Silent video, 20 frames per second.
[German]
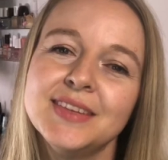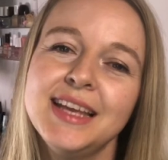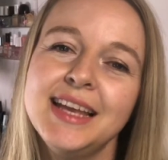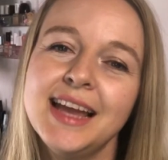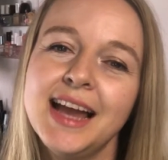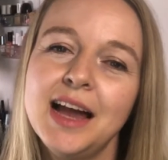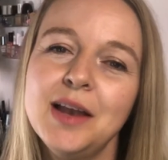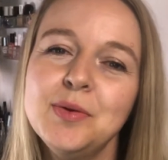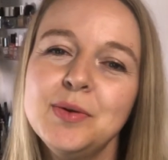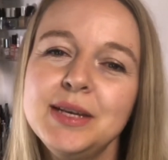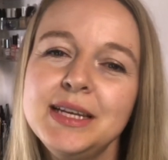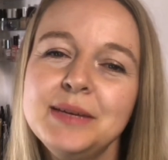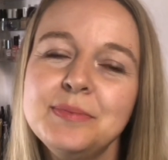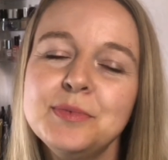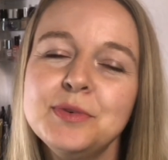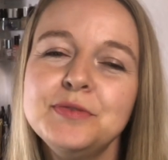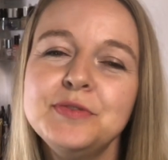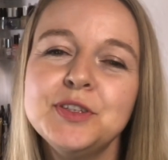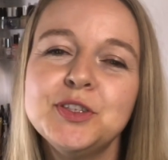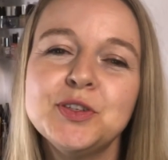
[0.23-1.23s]
Hallo ihr Lieben
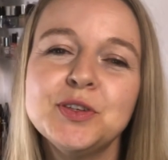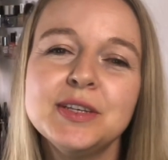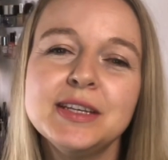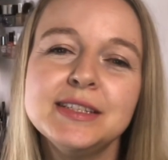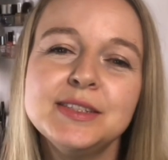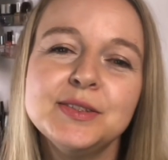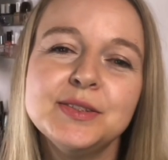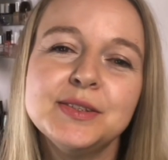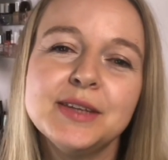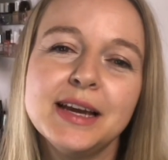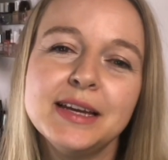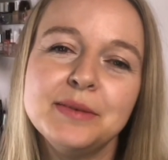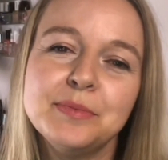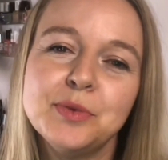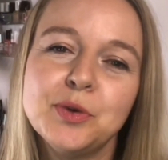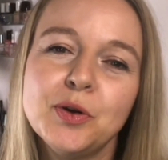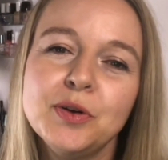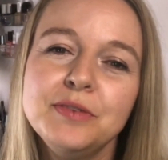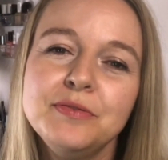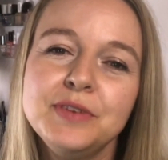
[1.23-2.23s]
und wie schön, dass ihr zu einem
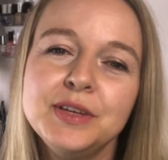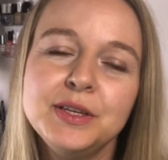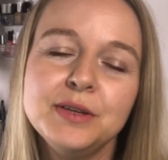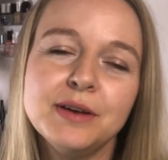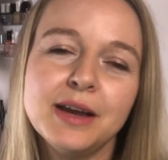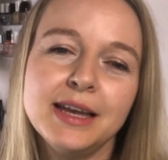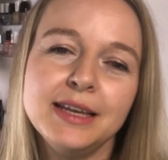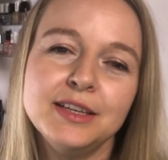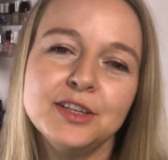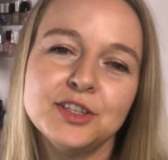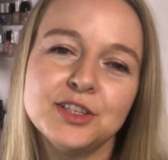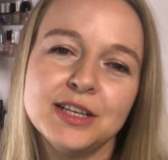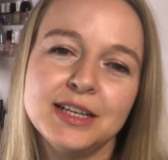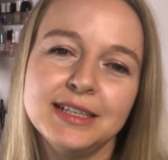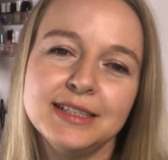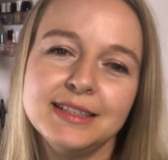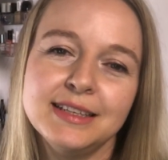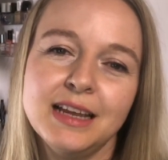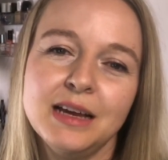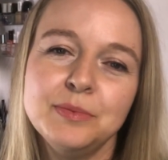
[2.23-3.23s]
neuen Video
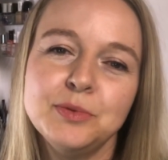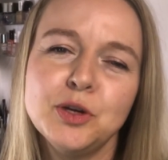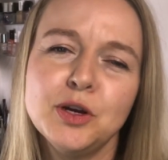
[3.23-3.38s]
eingeschaltet habt.